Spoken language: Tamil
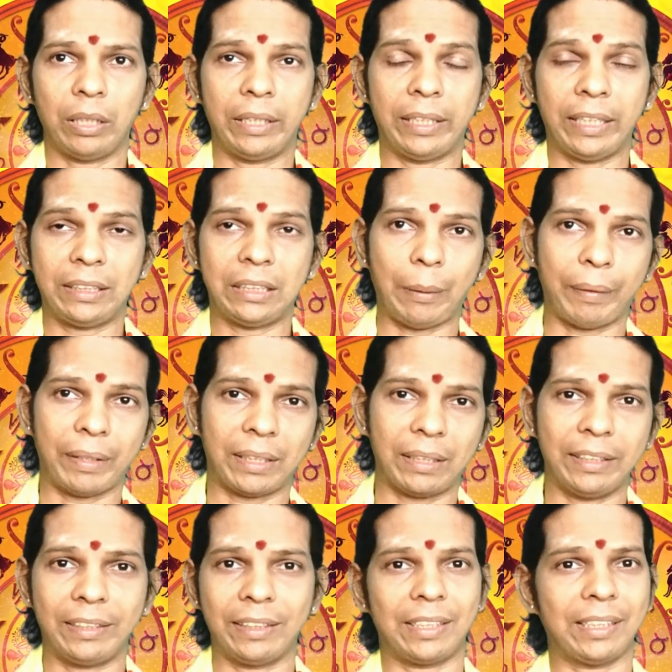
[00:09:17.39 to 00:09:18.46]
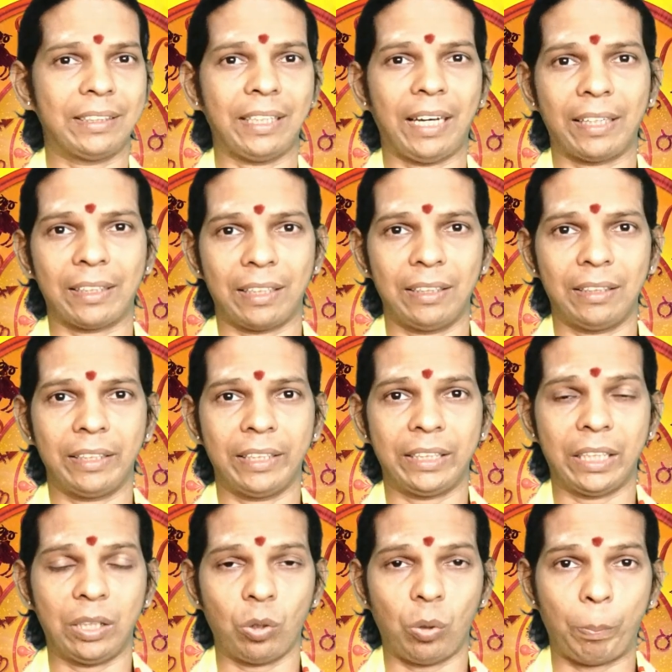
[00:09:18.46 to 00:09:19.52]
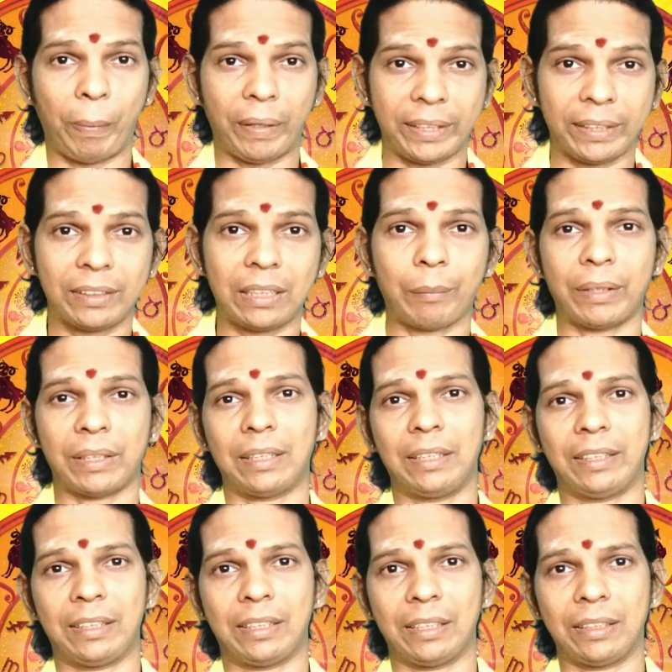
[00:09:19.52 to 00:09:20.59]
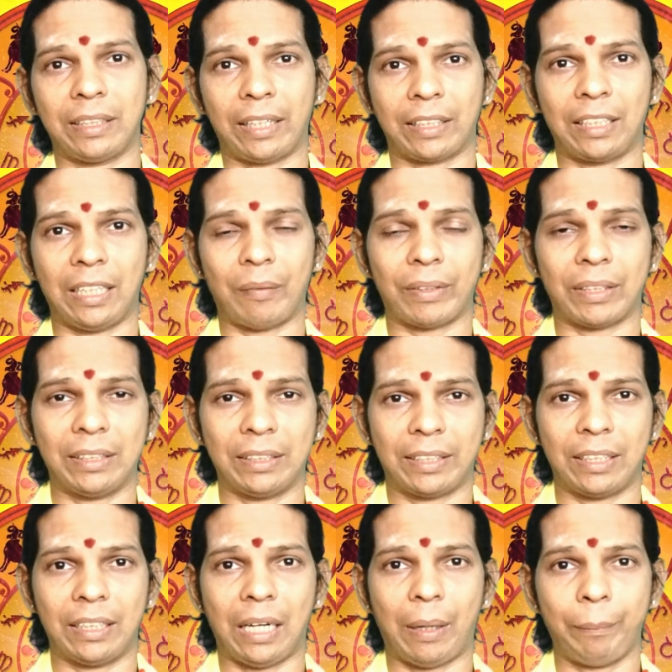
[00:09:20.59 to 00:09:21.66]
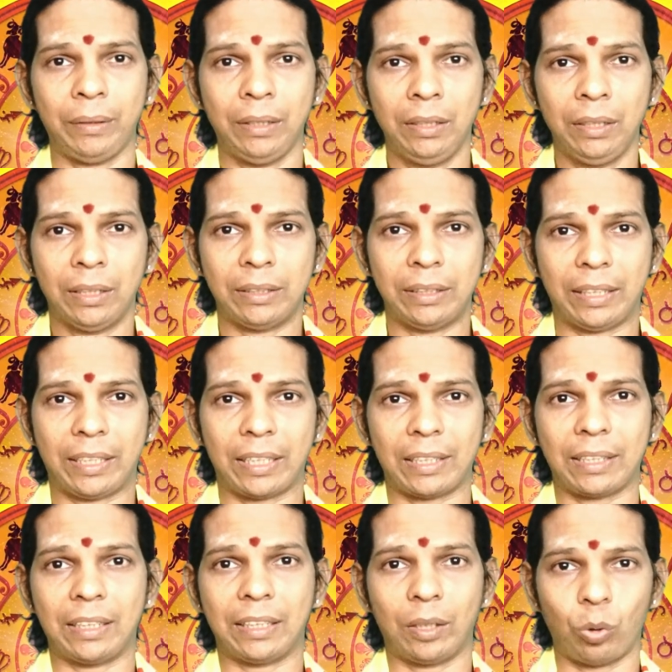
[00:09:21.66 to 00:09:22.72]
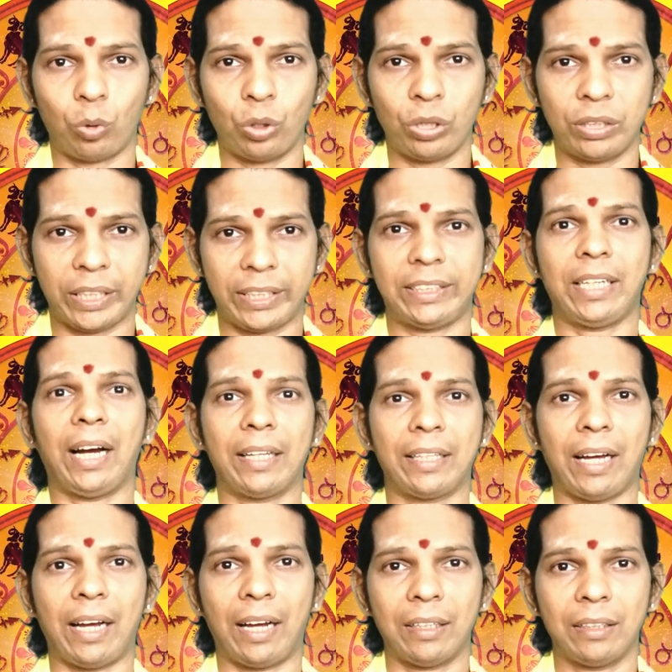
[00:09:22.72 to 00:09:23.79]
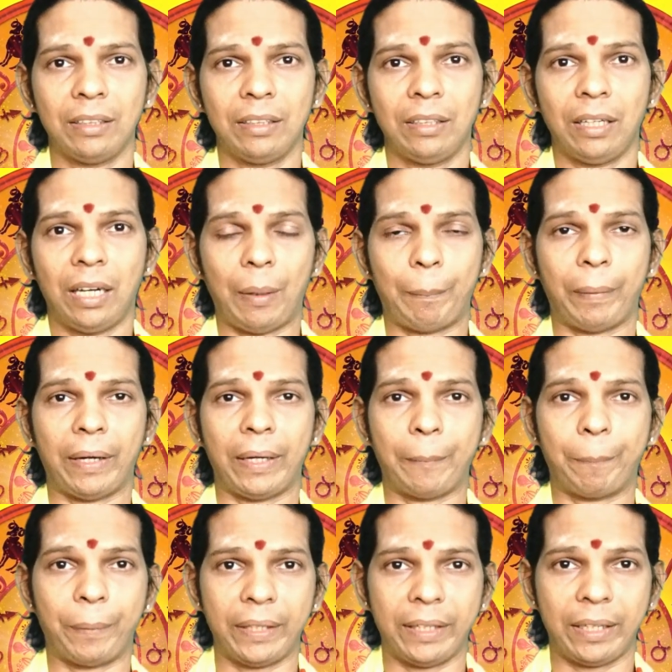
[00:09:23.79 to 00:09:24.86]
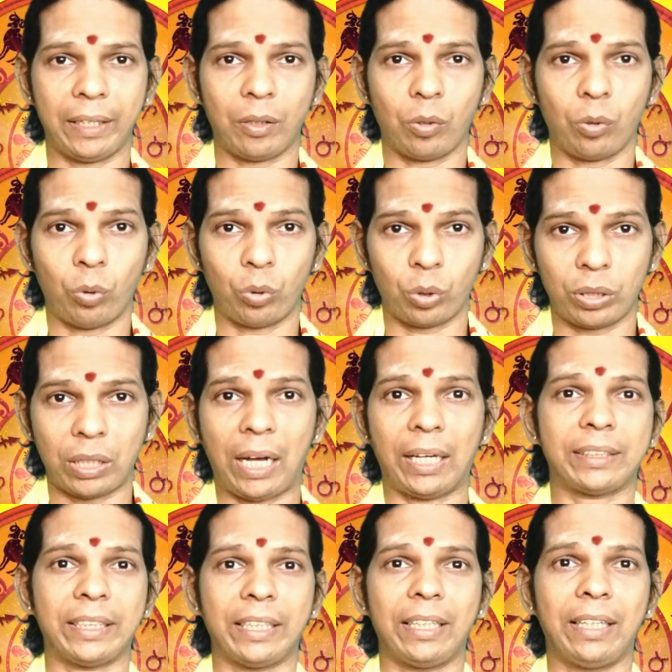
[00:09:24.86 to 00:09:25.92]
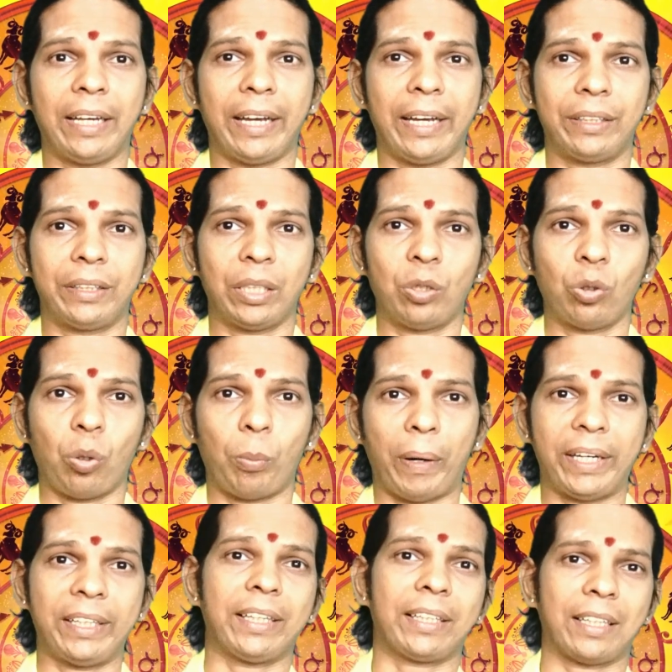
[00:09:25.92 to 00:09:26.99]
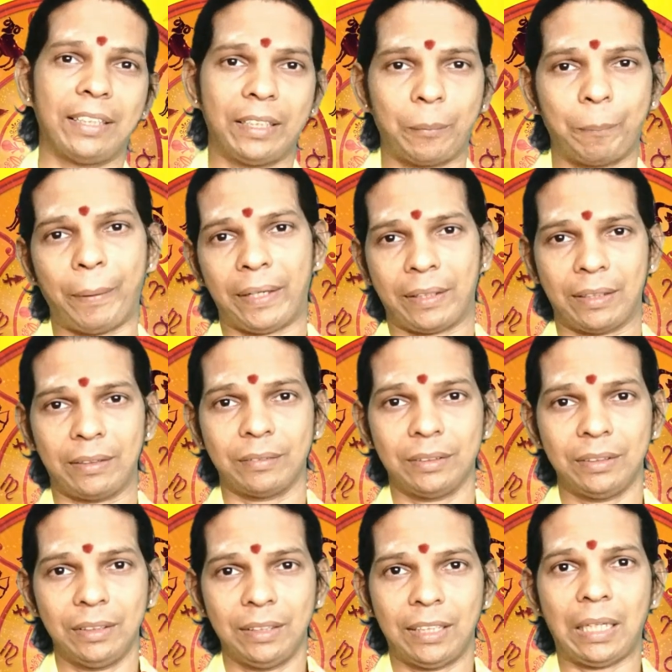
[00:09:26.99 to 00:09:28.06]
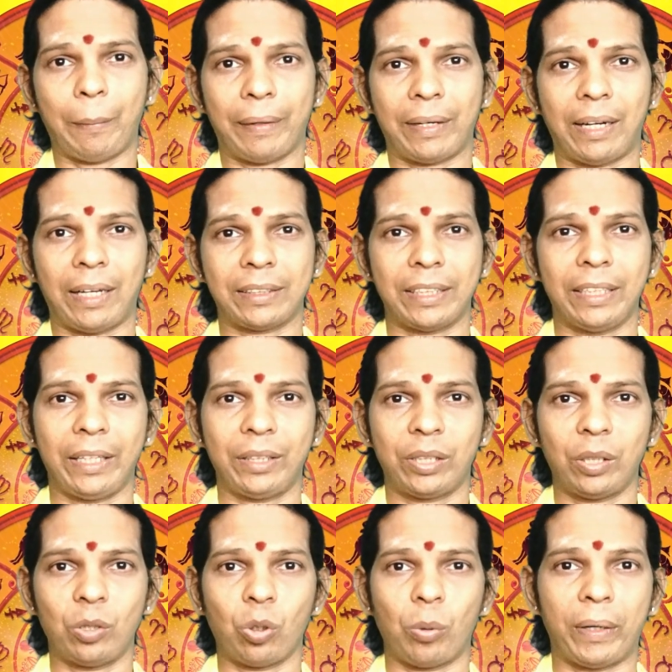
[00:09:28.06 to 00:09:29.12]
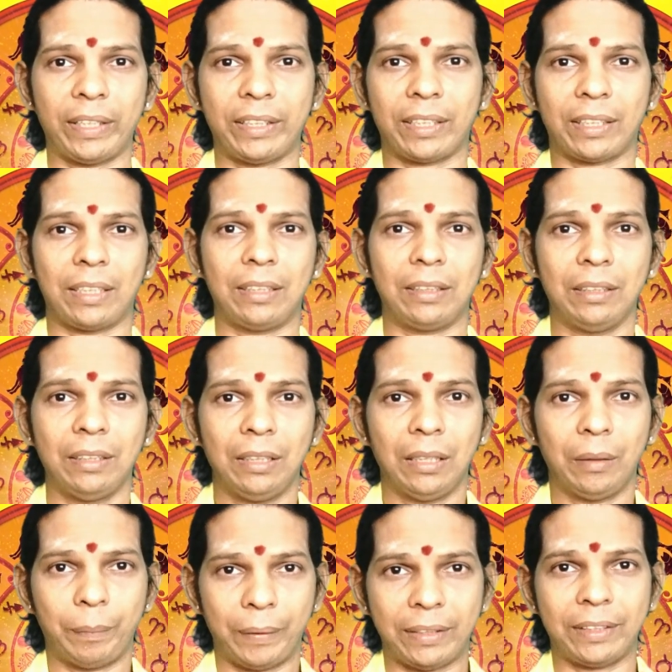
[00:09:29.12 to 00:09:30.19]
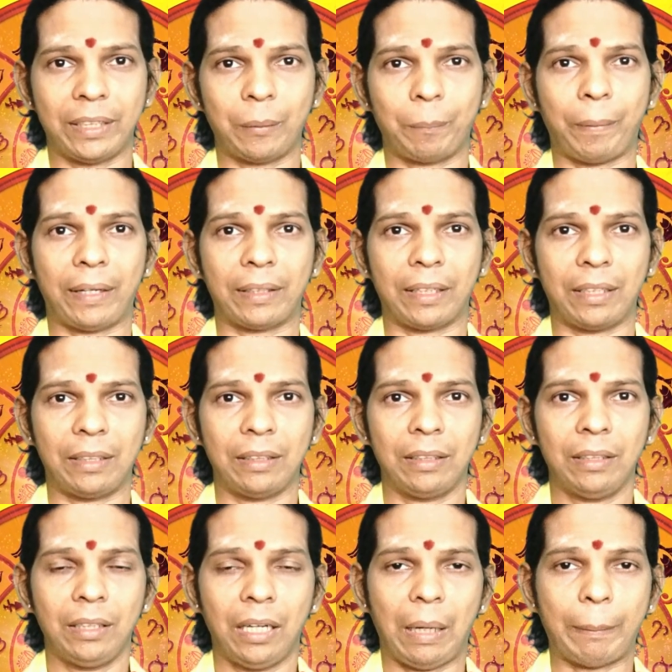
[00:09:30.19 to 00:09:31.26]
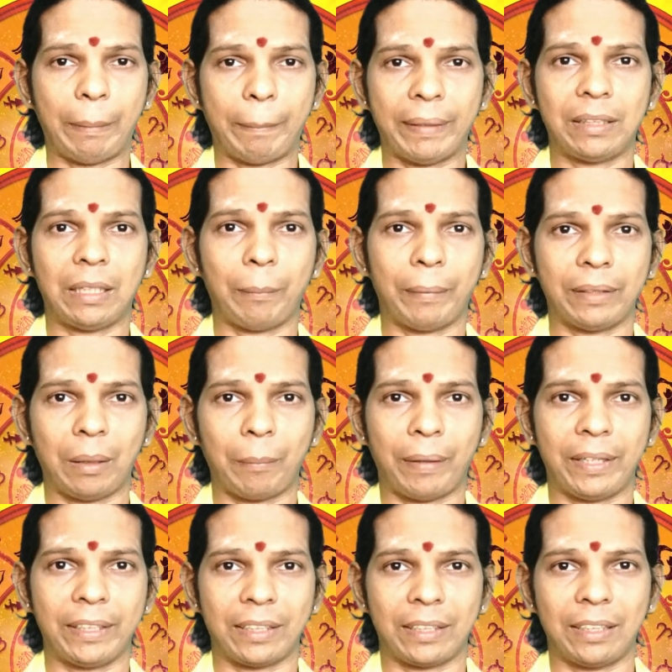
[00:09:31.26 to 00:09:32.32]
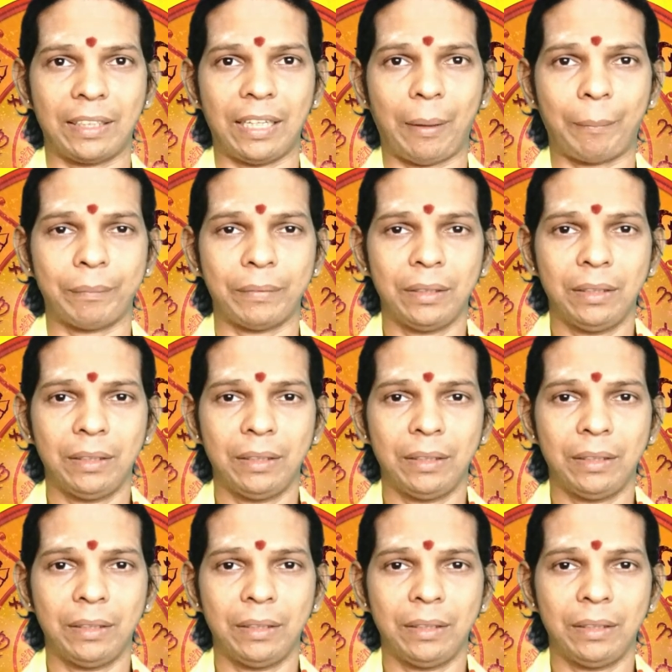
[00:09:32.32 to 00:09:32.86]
இனத்தவர்கள் இருக்கின்றார்கள் எத்தனையோ மதத்தவர்கள் இருக்கின்றார்கள் அவர்களுக்கெல்லாம் இந்த கிரகங்கள் ஒன்றும் செய்யாதா அப்போ இப்படி ஒரு ராசியிலே எத்தனையோ மனிதர்கள் இருப்பார்கள் இடவராசியிலே எத்தனையோ மனிதர்கள் பிறந்திருப்பார்கள் அப்போ மற்ற மற்ற மனிதர்கள் எல்லாம்